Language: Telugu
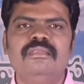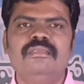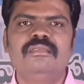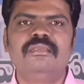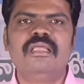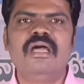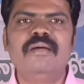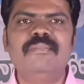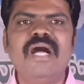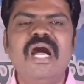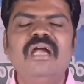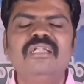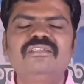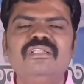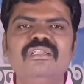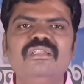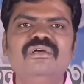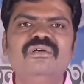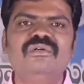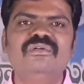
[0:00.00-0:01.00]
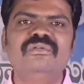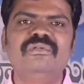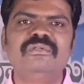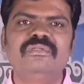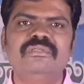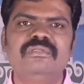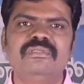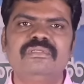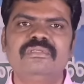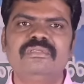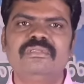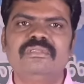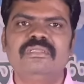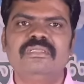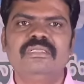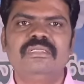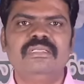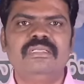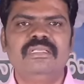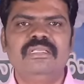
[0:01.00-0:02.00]
నా మాటలు
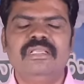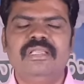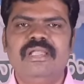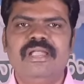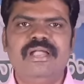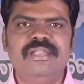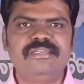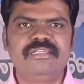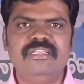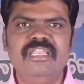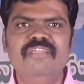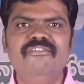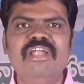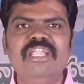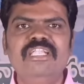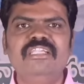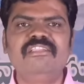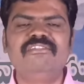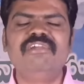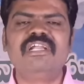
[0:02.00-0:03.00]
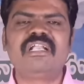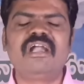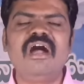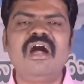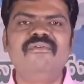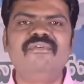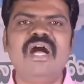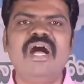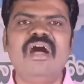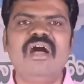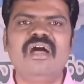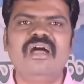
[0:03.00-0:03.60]
అగ్ని వంటివి కావా